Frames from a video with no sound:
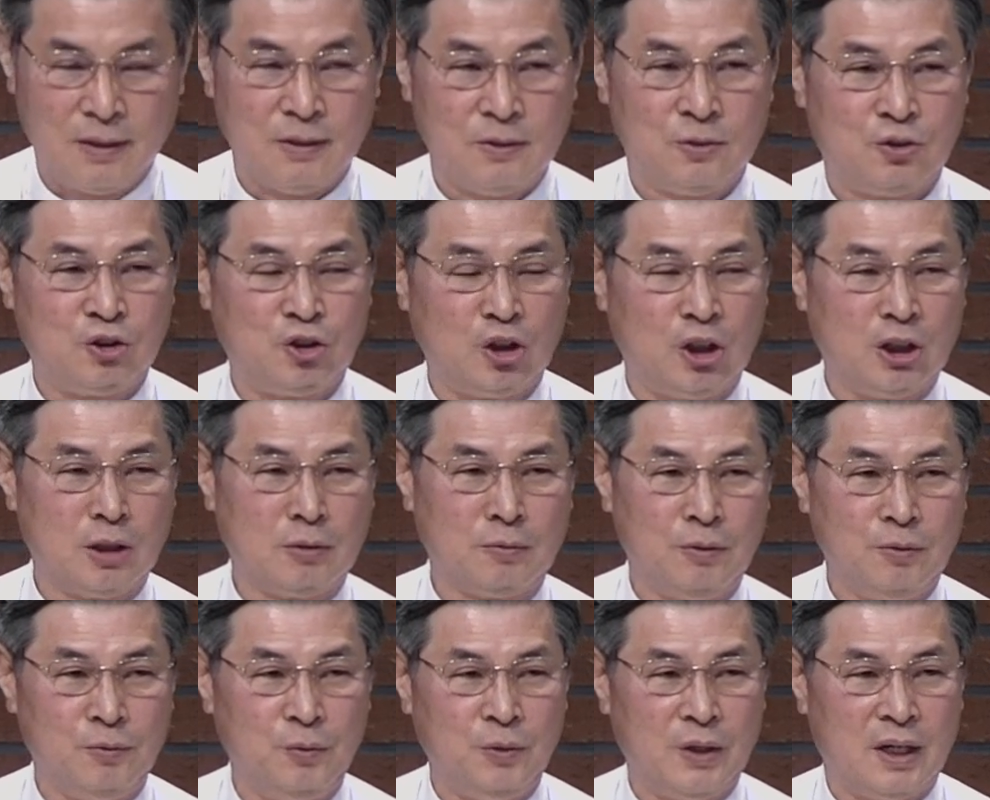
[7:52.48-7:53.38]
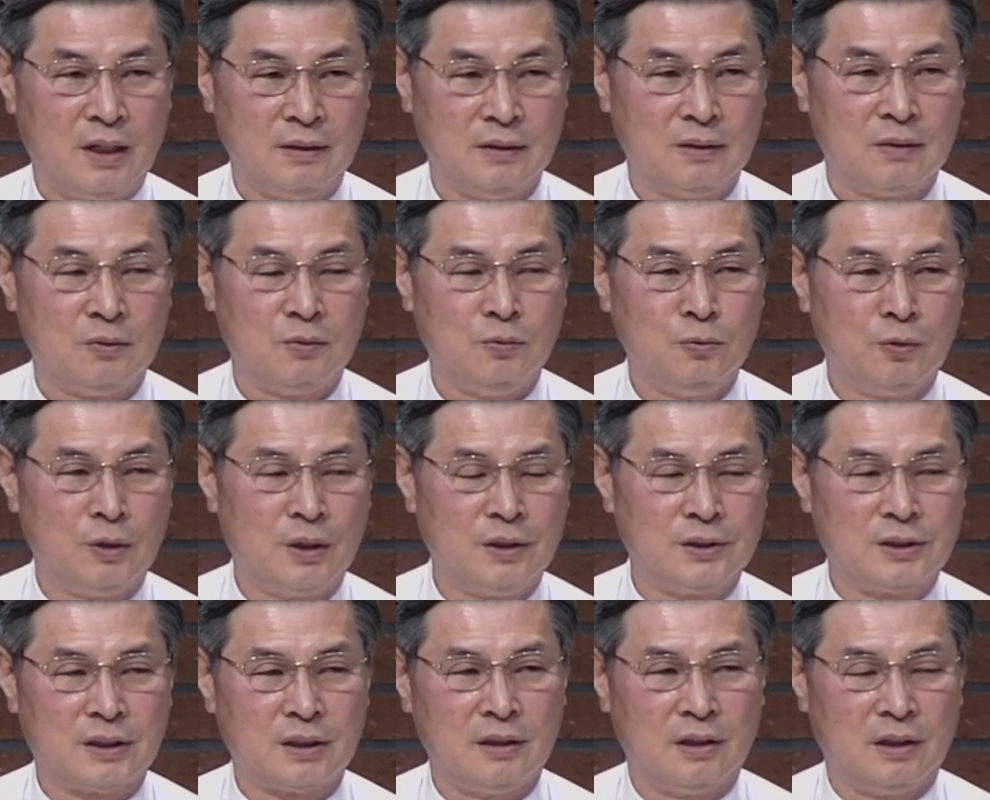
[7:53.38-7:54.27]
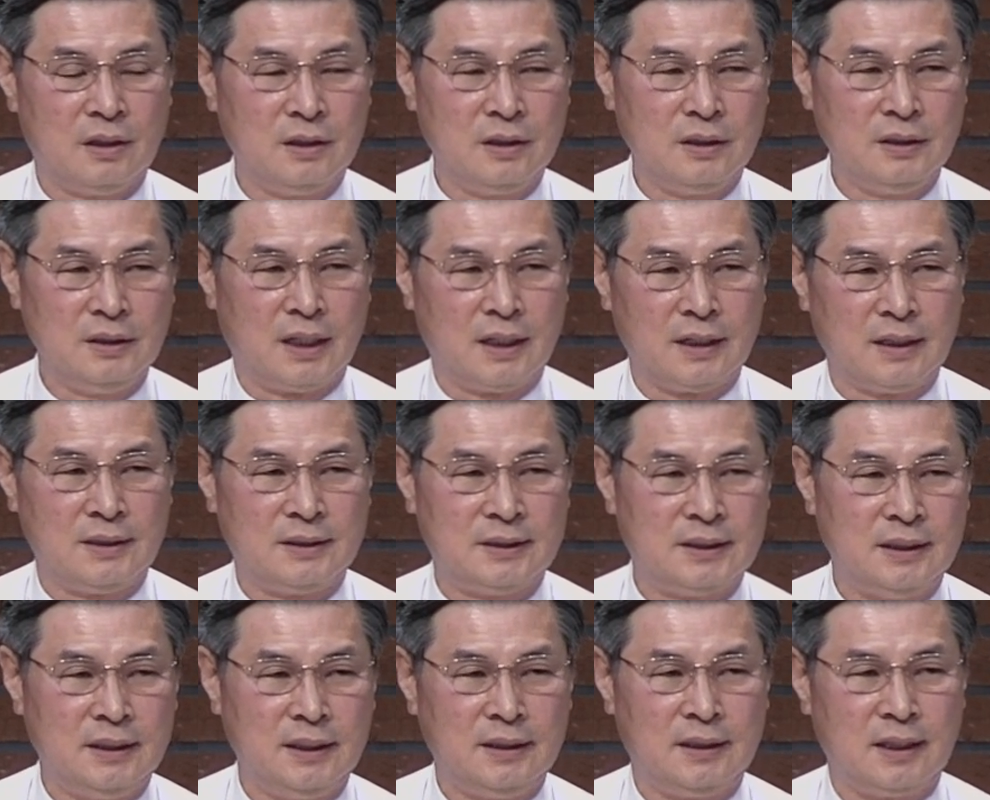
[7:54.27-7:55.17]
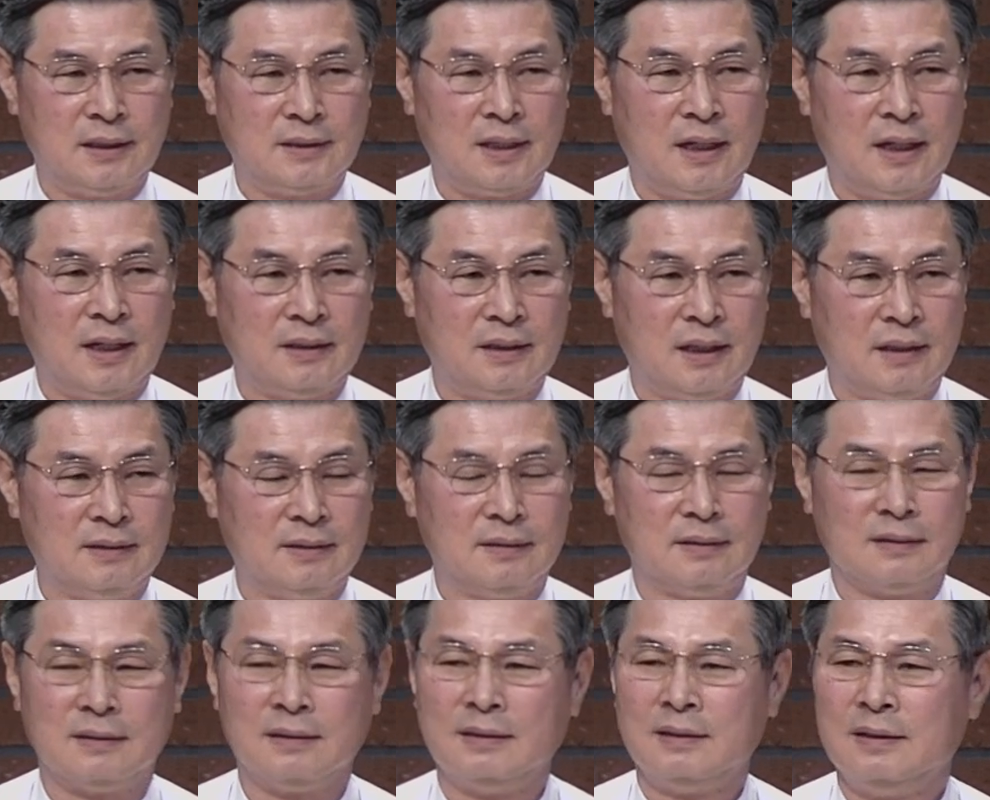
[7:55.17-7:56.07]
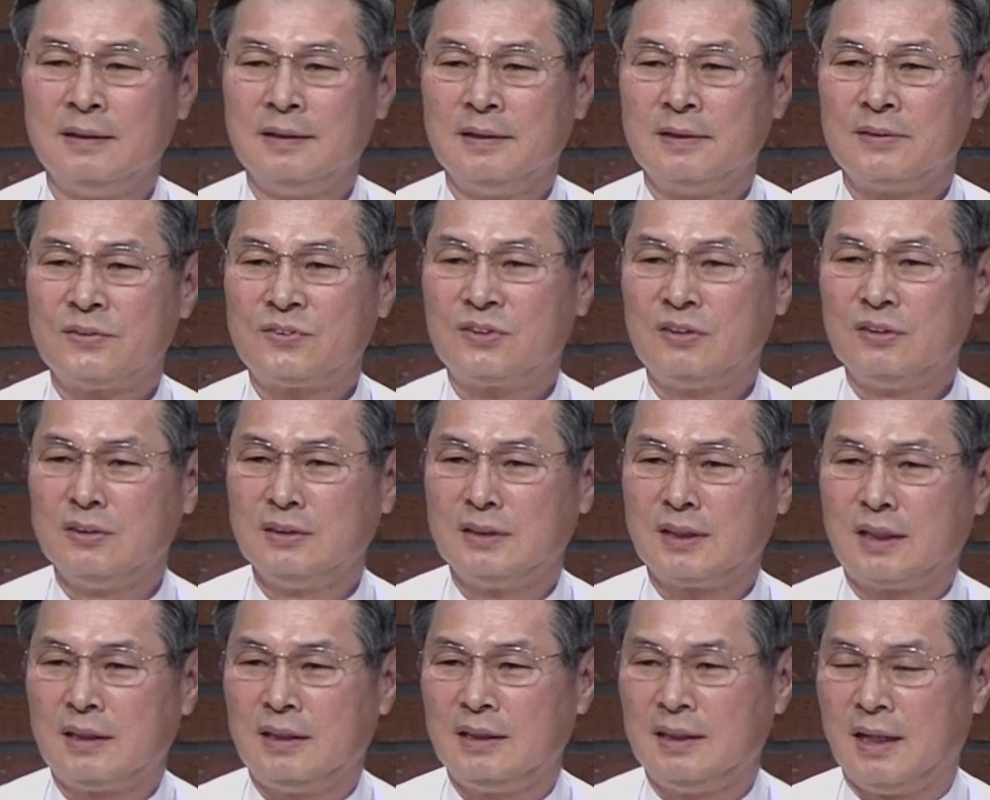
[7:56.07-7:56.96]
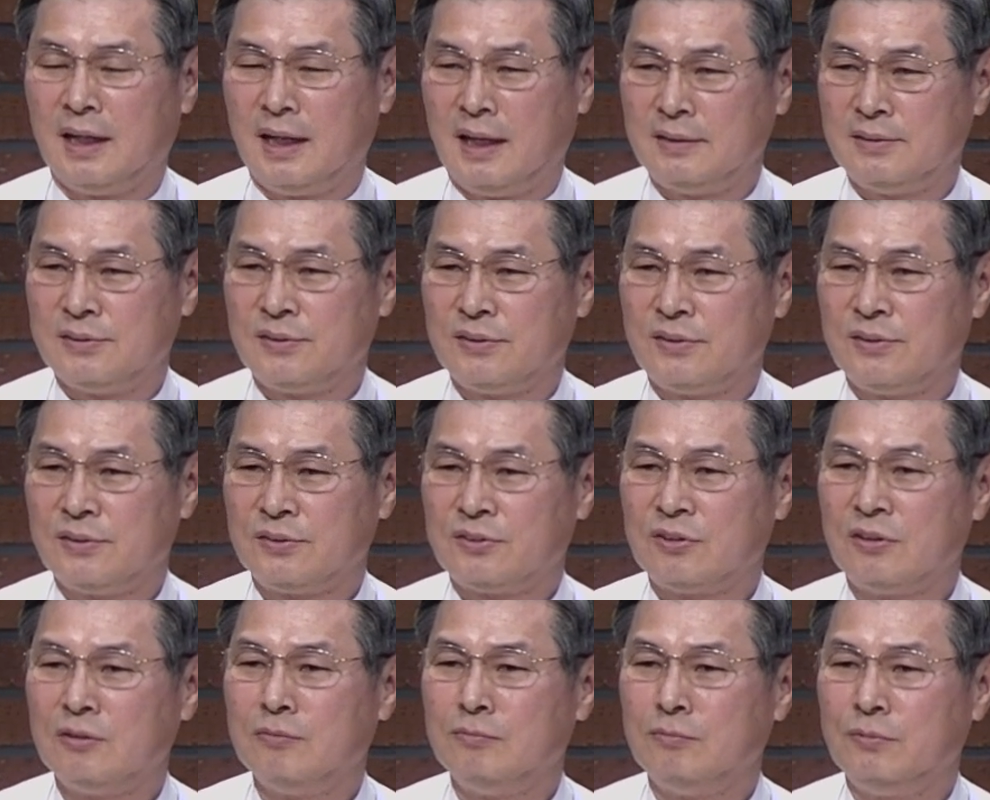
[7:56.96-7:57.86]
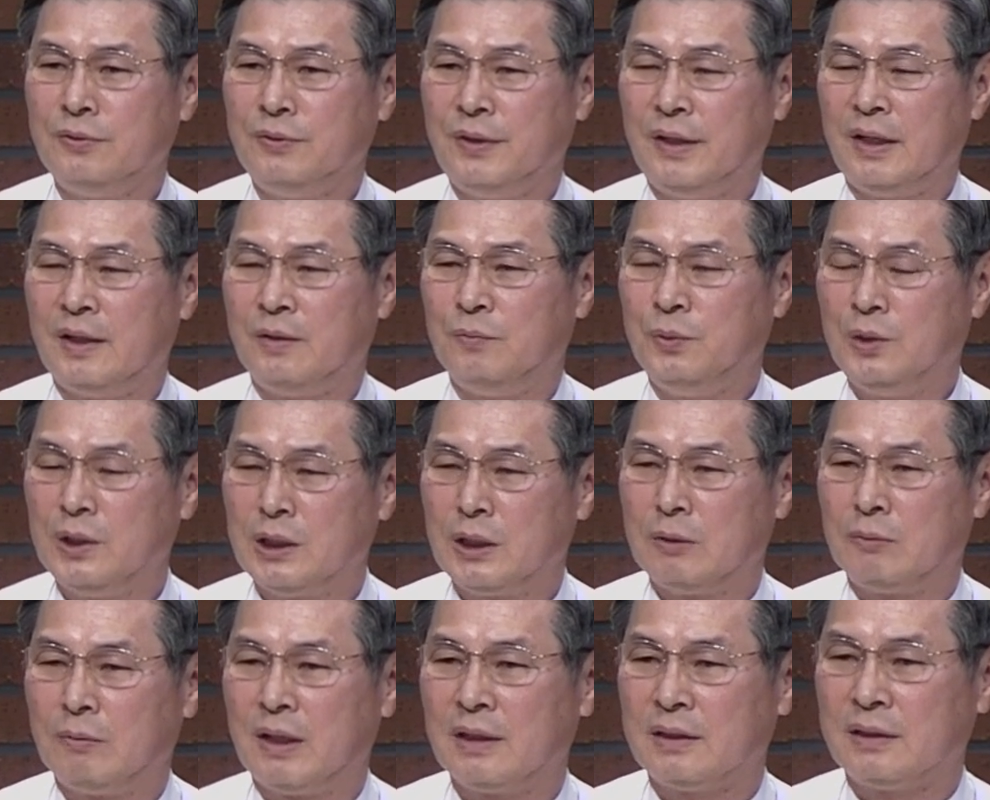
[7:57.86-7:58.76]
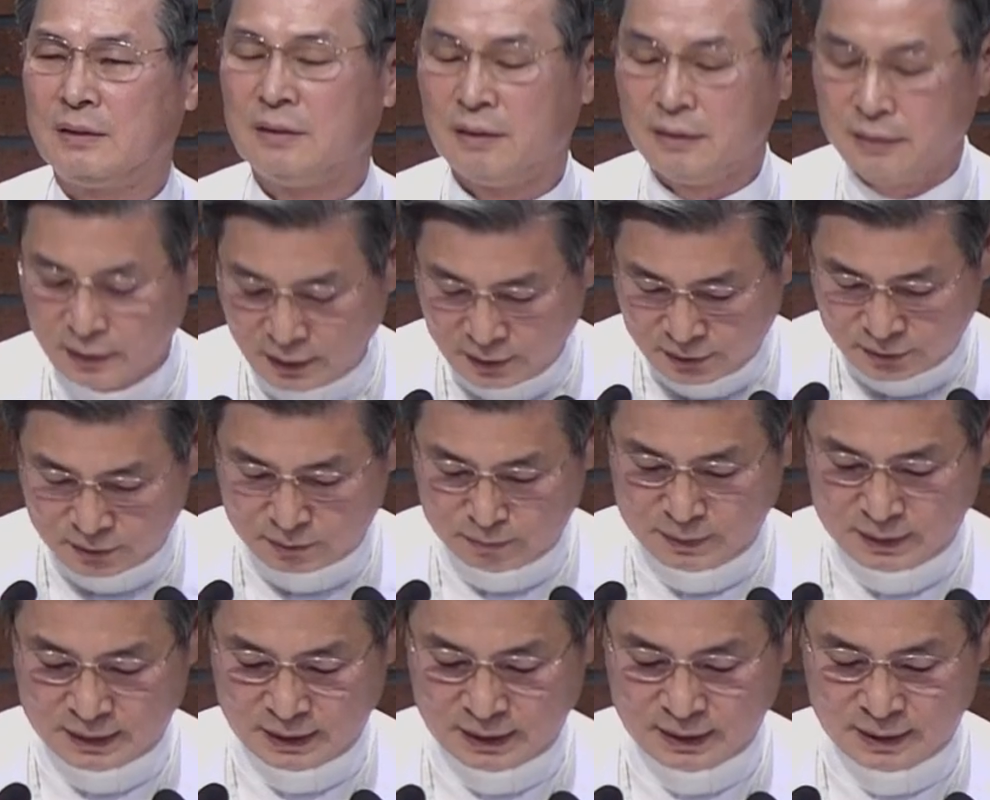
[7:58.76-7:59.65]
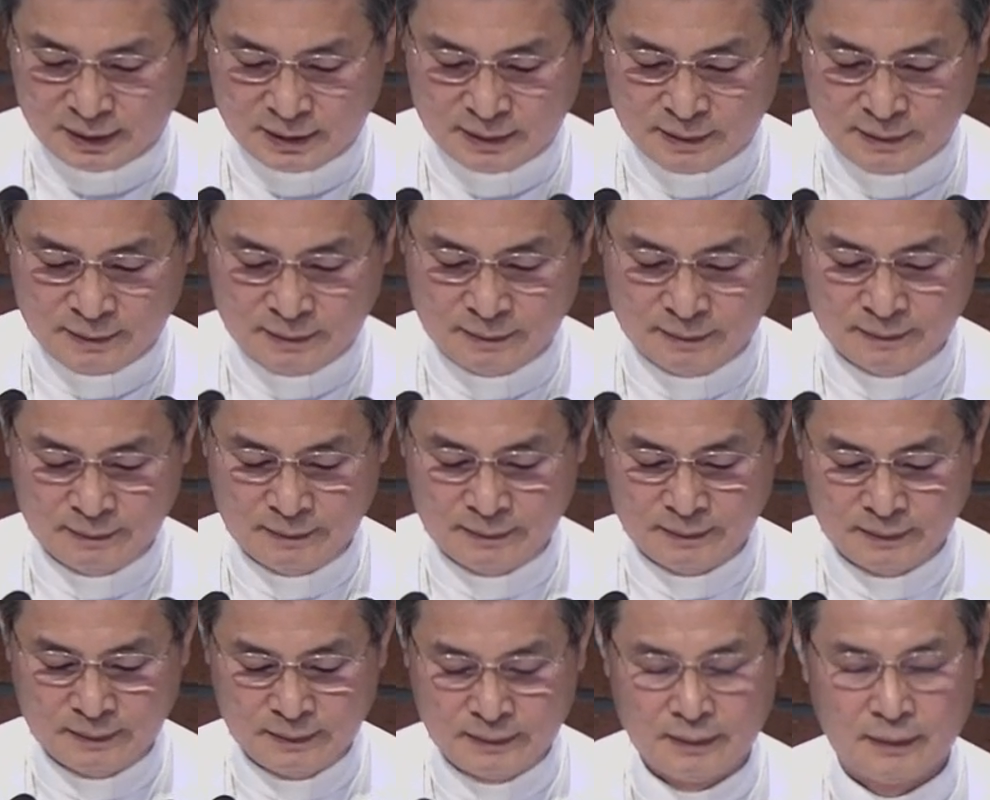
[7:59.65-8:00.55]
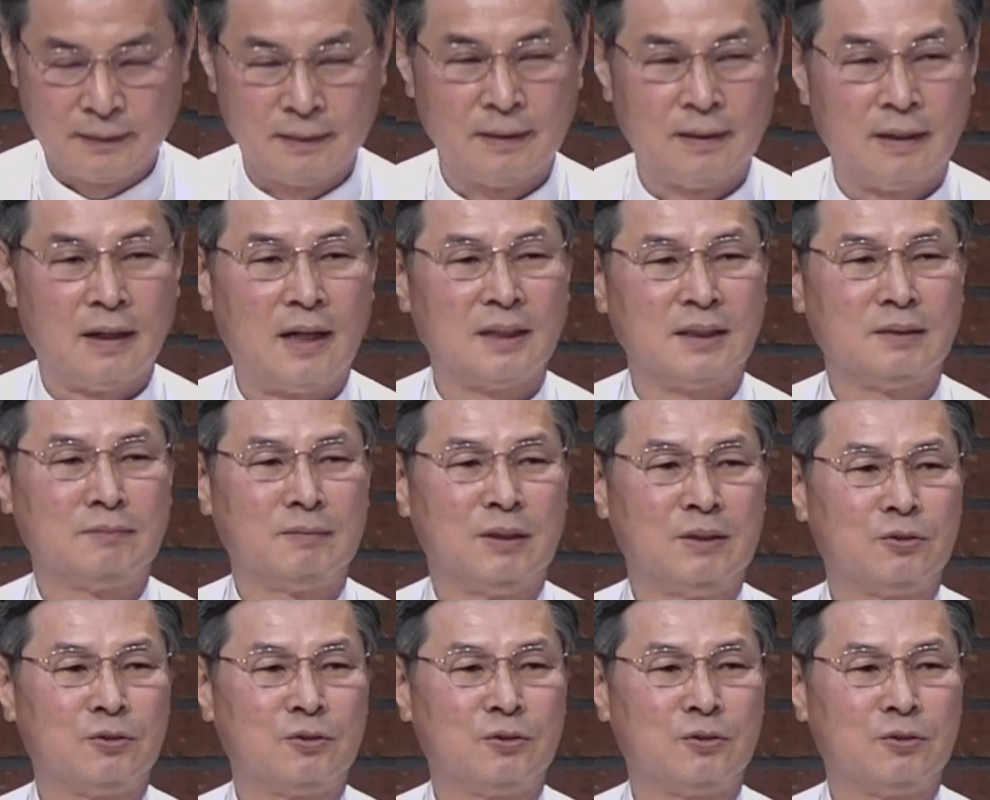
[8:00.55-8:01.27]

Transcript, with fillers: 출애굽을 위한 6월절 어린 양이 친히 되셔야 되는 성자를 향한 성부의 위로와 격려였습니다. 하지만